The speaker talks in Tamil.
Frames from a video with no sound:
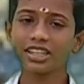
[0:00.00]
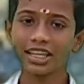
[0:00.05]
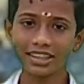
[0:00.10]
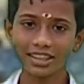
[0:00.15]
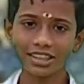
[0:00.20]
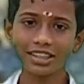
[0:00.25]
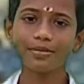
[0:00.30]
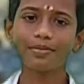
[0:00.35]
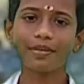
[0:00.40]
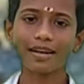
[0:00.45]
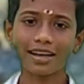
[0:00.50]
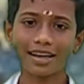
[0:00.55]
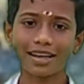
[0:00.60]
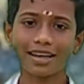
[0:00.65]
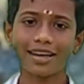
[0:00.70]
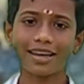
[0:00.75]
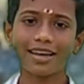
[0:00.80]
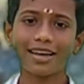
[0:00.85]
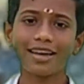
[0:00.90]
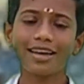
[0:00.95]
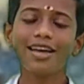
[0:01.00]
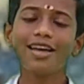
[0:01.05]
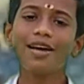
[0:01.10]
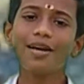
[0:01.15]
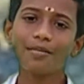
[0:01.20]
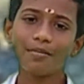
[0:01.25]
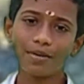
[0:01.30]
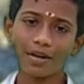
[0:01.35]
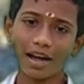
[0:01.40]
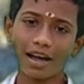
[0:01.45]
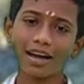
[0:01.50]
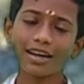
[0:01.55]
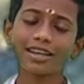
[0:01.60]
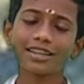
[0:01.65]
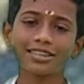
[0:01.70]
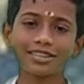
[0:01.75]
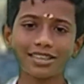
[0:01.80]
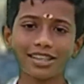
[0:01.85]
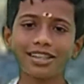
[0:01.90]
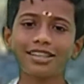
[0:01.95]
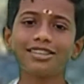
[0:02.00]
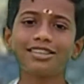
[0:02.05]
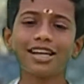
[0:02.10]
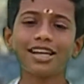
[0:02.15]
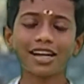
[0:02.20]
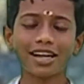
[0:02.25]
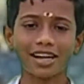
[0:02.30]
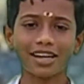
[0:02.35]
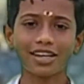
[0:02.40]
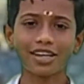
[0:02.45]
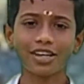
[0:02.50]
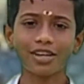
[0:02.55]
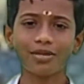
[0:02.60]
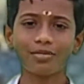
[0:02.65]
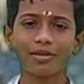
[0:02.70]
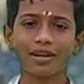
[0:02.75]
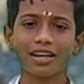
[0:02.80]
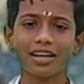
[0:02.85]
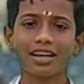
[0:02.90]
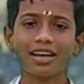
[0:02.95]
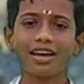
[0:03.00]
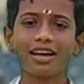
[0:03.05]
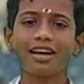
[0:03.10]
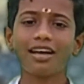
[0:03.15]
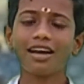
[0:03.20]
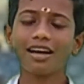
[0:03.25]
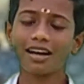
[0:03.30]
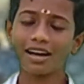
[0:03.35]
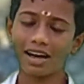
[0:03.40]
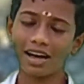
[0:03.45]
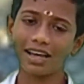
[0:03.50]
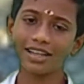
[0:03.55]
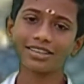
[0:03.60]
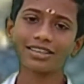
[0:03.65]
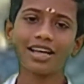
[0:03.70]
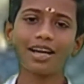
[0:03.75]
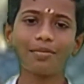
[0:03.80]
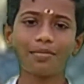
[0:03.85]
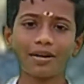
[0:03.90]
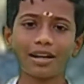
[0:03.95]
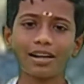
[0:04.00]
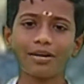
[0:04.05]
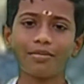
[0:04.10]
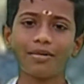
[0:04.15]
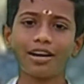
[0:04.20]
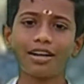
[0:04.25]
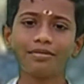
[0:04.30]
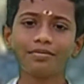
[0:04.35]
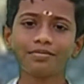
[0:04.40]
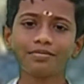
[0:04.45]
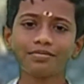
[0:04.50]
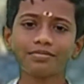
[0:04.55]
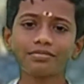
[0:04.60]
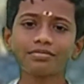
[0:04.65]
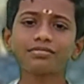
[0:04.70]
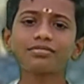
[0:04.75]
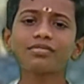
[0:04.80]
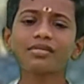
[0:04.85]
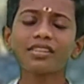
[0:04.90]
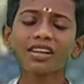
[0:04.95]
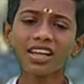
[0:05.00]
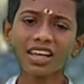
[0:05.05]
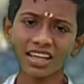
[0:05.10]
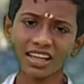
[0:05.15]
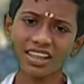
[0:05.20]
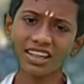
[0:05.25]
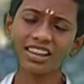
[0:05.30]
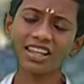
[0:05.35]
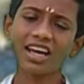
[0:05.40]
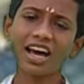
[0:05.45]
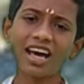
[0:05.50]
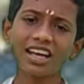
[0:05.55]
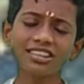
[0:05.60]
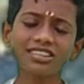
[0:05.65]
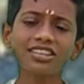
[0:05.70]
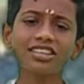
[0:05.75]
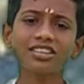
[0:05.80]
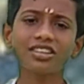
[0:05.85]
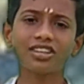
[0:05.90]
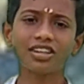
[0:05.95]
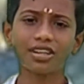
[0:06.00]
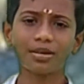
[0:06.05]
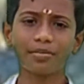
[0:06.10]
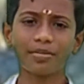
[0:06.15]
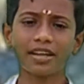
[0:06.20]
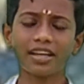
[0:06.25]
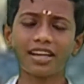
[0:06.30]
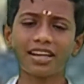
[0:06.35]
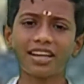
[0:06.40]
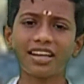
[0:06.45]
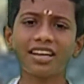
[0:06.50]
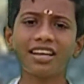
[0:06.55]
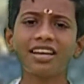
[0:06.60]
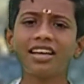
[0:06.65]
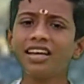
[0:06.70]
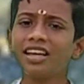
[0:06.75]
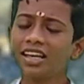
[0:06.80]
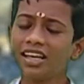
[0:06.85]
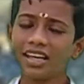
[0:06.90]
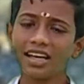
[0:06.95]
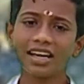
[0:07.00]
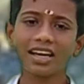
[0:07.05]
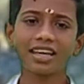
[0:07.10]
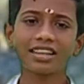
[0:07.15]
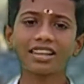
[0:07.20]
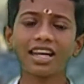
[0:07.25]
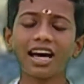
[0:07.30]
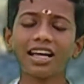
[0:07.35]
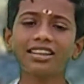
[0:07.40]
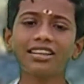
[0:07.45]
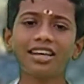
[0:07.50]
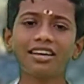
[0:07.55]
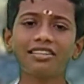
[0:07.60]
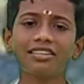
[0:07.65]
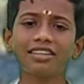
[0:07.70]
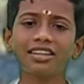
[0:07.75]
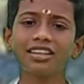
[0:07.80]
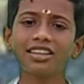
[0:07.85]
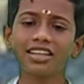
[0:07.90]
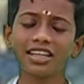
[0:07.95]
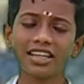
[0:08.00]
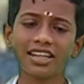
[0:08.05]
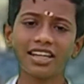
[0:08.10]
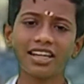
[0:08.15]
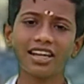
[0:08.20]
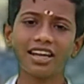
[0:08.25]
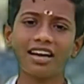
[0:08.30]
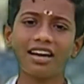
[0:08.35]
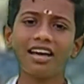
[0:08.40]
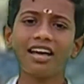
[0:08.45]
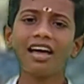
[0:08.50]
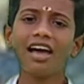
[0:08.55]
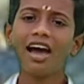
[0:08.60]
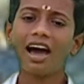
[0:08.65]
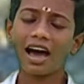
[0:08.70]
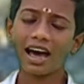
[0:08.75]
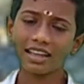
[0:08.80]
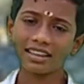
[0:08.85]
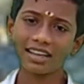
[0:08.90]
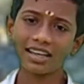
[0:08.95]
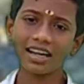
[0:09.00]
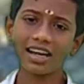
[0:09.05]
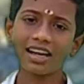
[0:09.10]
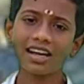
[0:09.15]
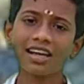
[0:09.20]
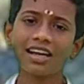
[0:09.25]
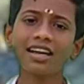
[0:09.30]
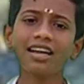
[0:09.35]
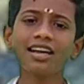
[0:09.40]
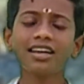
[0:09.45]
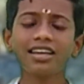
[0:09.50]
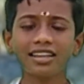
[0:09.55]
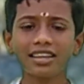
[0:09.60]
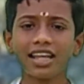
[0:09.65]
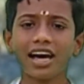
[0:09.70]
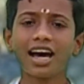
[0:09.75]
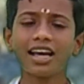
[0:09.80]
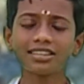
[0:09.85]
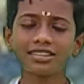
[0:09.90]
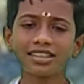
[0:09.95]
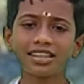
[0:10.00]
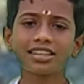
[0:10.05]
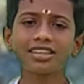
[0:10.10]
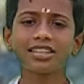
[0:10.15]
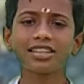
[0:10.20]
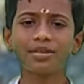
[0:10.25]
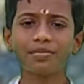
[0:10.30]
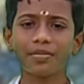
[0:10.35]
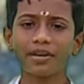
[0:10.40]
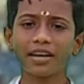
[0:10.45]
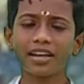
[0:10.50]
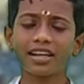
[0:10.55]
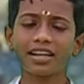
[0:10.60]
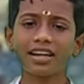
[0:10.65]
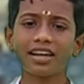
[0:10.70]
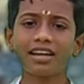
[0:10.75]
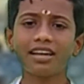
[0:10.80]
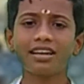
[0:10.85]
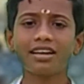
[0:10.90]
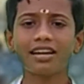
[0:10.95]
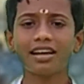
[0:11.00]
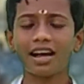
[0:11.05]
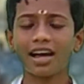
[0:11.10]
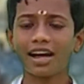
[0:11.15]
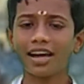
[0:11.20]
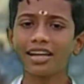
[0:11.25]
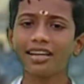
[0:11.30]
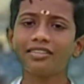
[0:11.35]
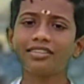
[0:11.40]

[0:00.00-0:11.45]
செஞ்சு பாருங்க ப்ராக்ரஸ் தெரிஞ்சால் கண்டினியூ பண்ணுங்க காசா பணமா இந்த ஆசனத்தோட பேர் எங்கள் தாத்தாவுக்கு தெரியல அதனால் இந்த ஆசனத்துக்கு பெயரை நானே